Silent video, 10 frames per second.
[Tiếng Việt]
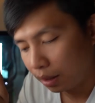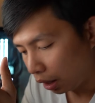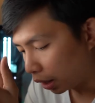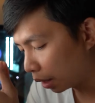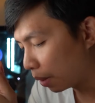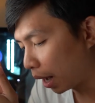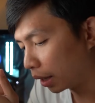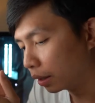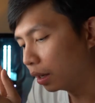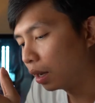thì các
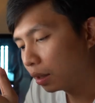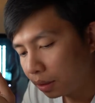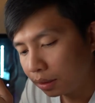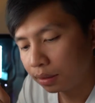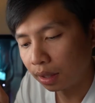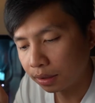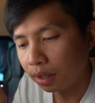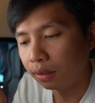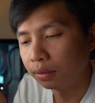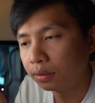bạn nên thật
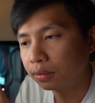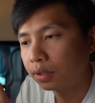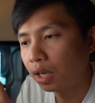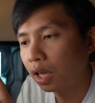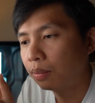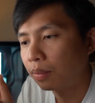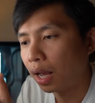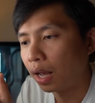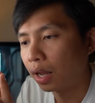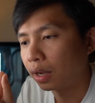sự khi
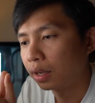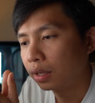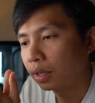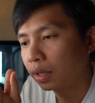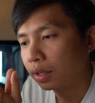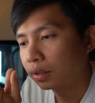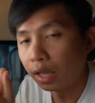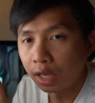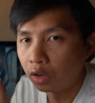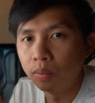mà
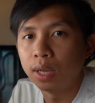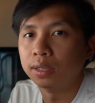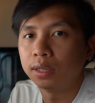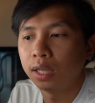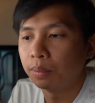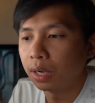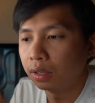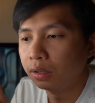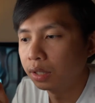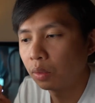tiền của mình thì
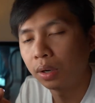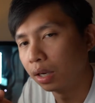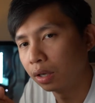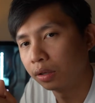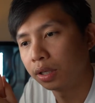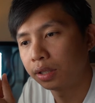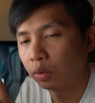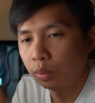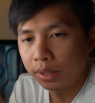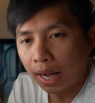mình đưa ra quyết định thôi chứ
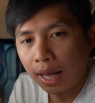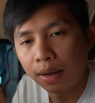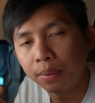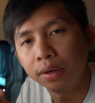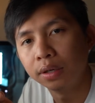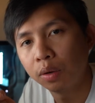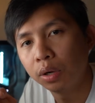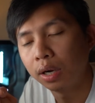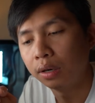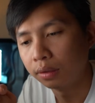cũng chẳng ai mà đưa ra
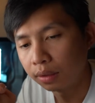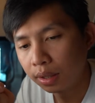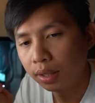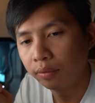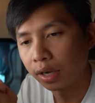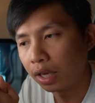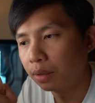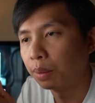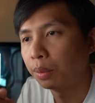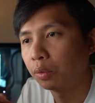quyết định được và khi
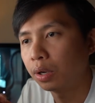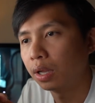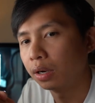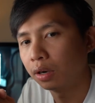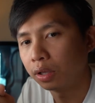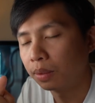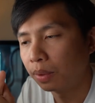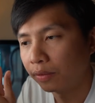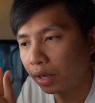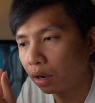mà mình quyết định rồi thì
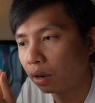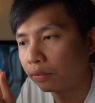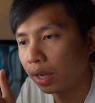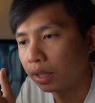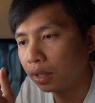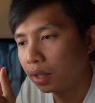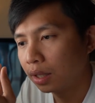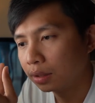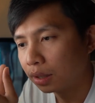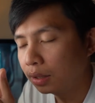mình phải cần phải
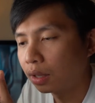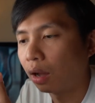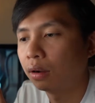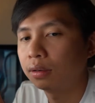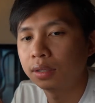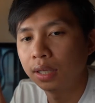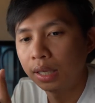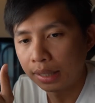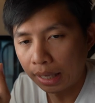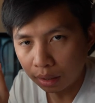tính toán
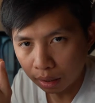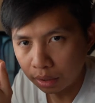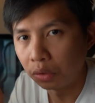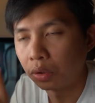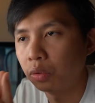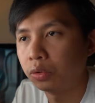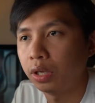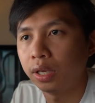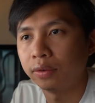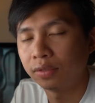nghe thật nhiều câu
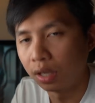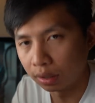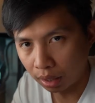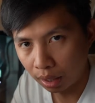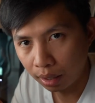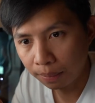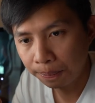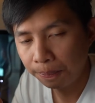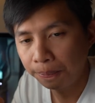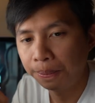chuyện thực tế
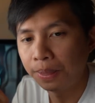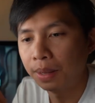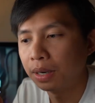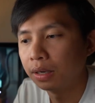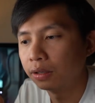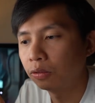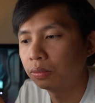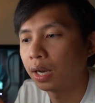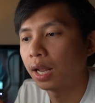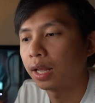để mình rút
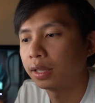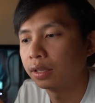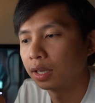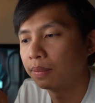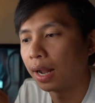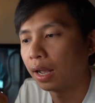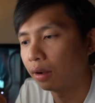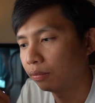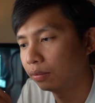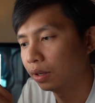ra những cái bài
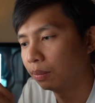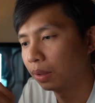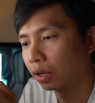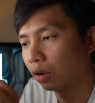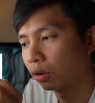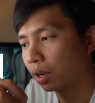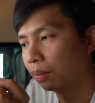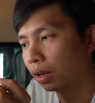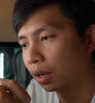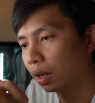học mình có cái
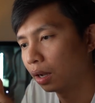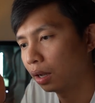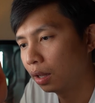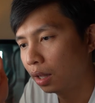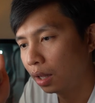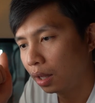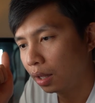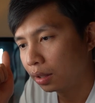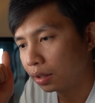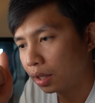mình có
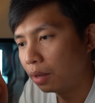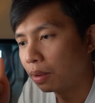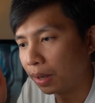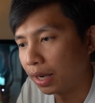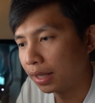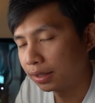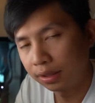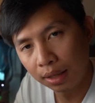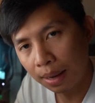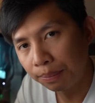khi mà mình
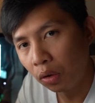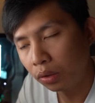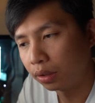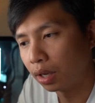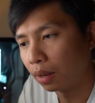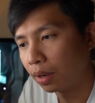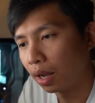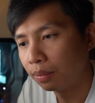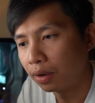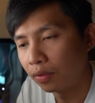lâm vô trường hợp
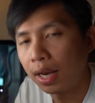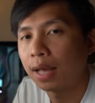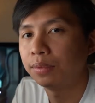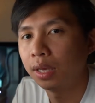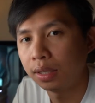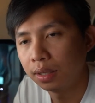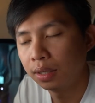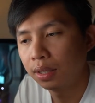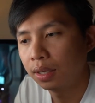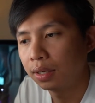đó mình phải làm gì
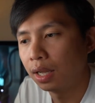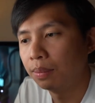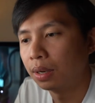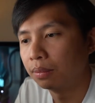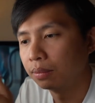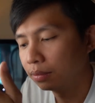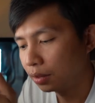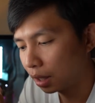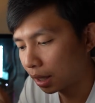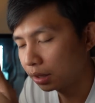để mình
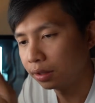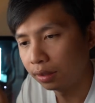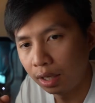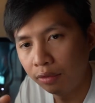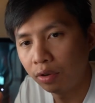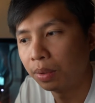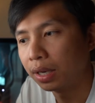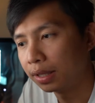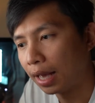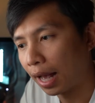có cách xử lý và
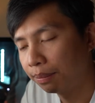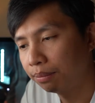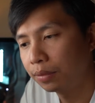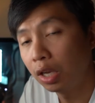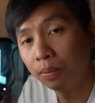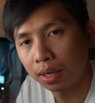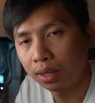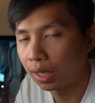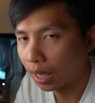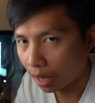mình giảm nếu mà có
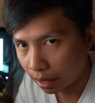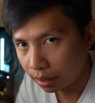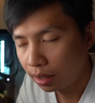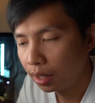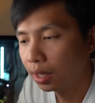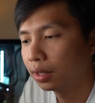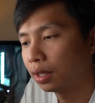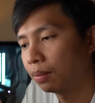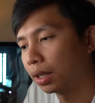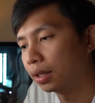thiệt hại
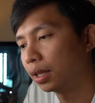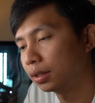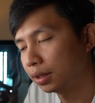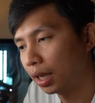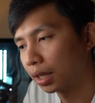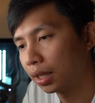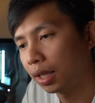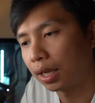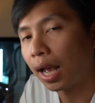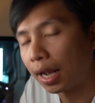thì mình sẽ là cái
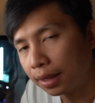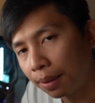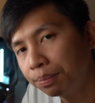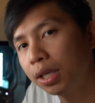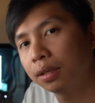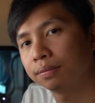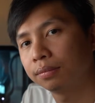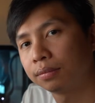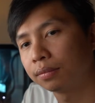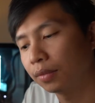thiệt hại thấp nhất
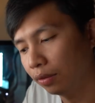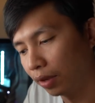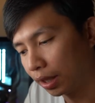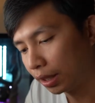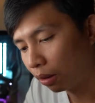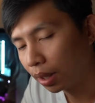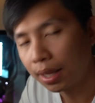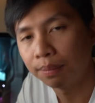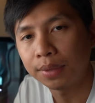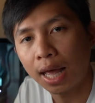là trong cái
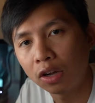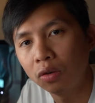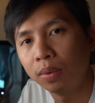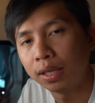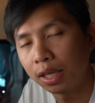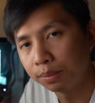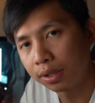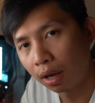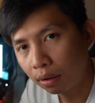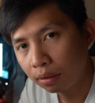tầm tay của mình kiểm
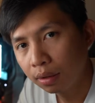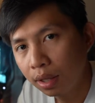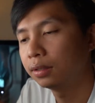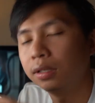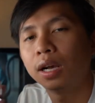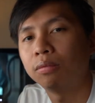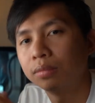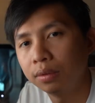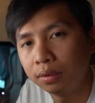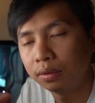soát chứ
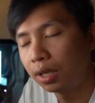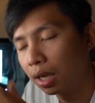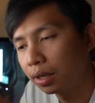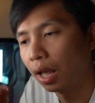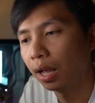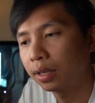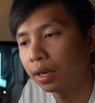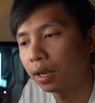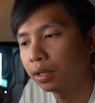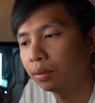không nên để cho
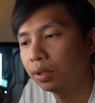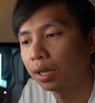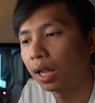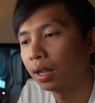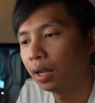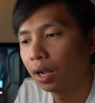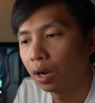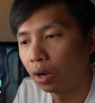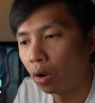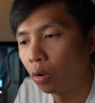đó giống như là
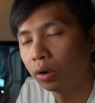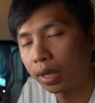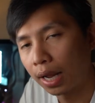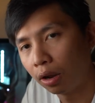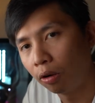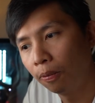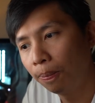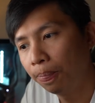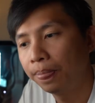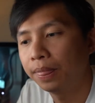lỗ rồi càng lỗ
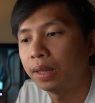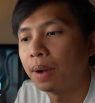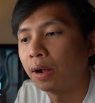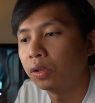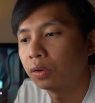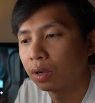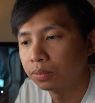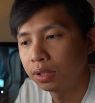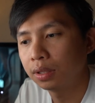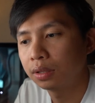thì bao nhiêu công
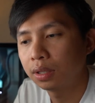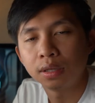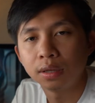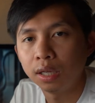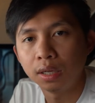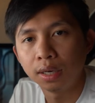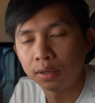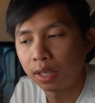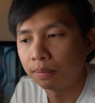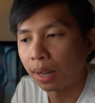sức tích tiền
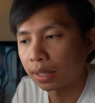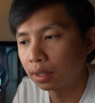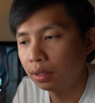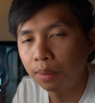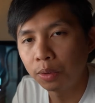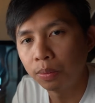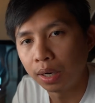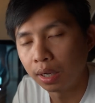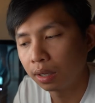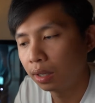tiền bạc tích góp của mình
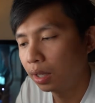á